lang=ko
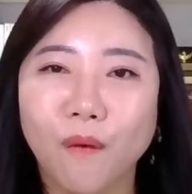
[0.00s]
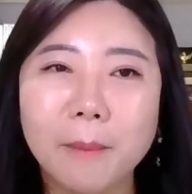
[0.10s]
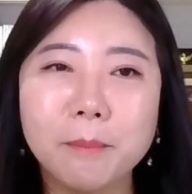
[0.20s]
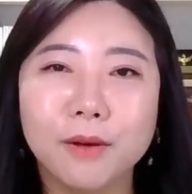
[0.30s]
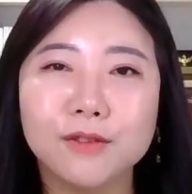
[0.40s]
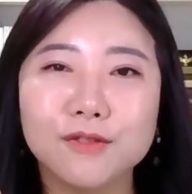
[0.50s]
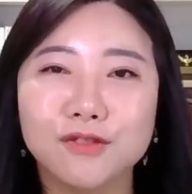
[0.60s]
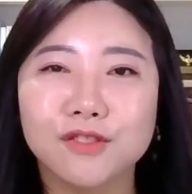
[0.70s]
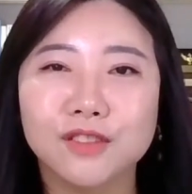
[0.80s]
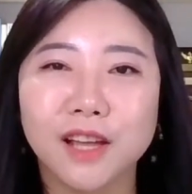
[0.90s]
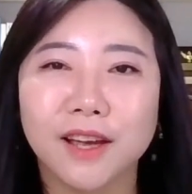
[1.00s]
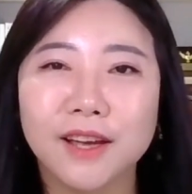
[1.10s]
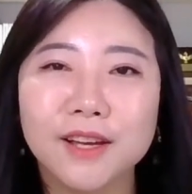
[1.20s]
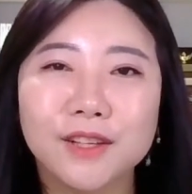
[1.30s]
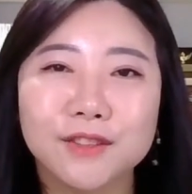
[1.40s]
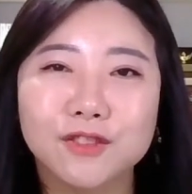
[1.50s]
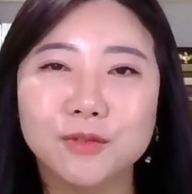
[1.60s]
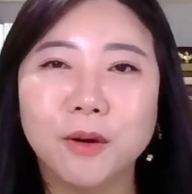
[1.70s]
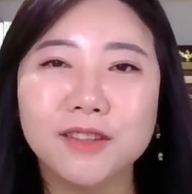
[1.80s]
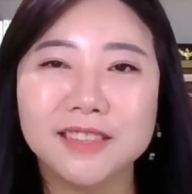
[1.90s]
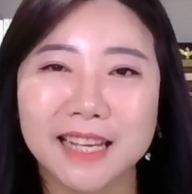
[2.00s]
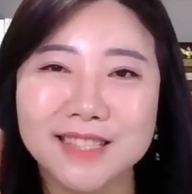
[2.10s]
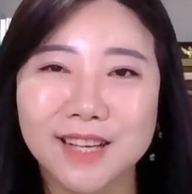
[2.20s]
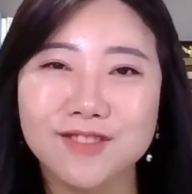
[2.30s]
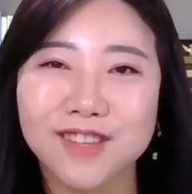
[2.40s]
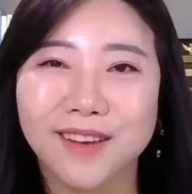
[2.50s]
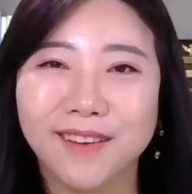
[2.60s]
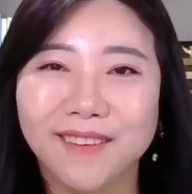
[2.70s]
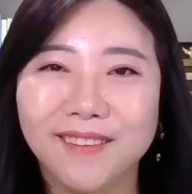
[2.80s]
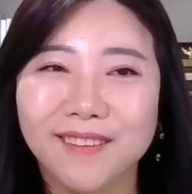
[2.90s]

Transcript: 한 번은 주는데 두 번은 안 사주세요.